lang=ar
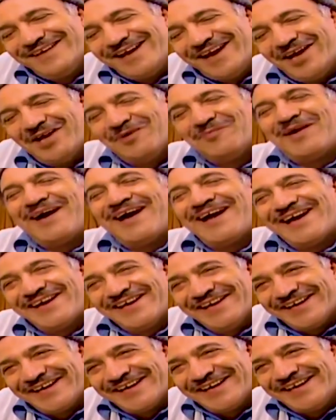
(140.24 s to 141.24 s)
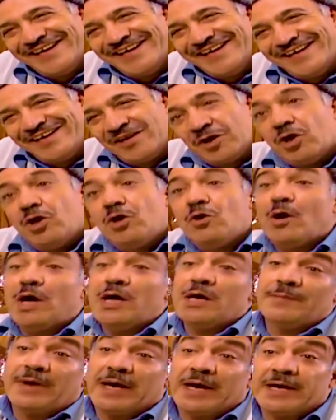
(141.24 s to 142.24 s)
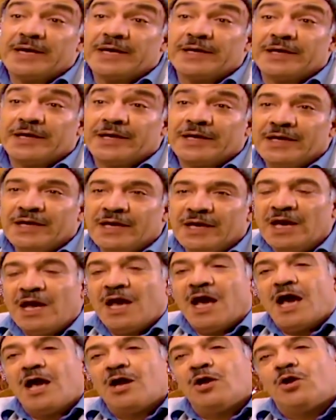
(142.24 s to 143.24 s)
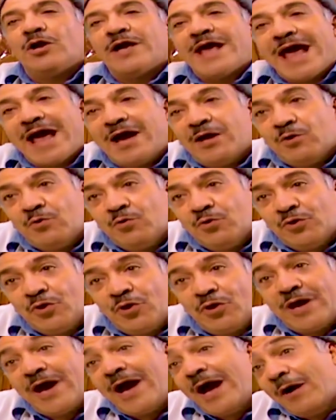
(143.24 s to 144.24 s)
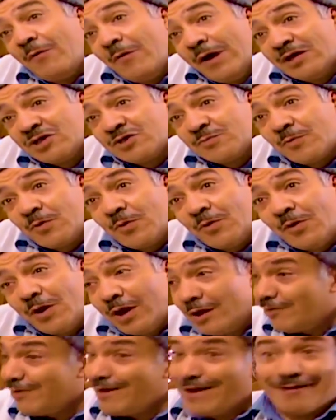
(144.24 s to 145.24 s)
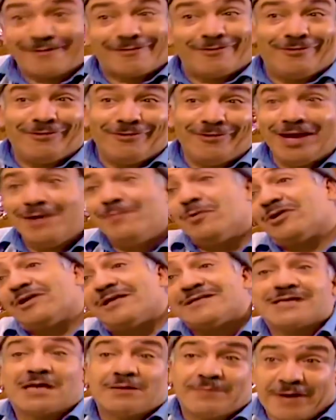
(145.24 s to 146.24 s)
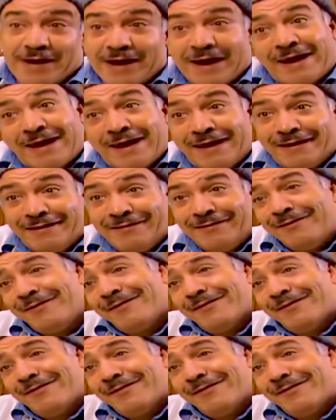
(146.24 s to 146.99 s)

على معاينه يا اخي كله على معاينه قال له يا عيونه يا حواجبه قال له ليكو على المختصر باين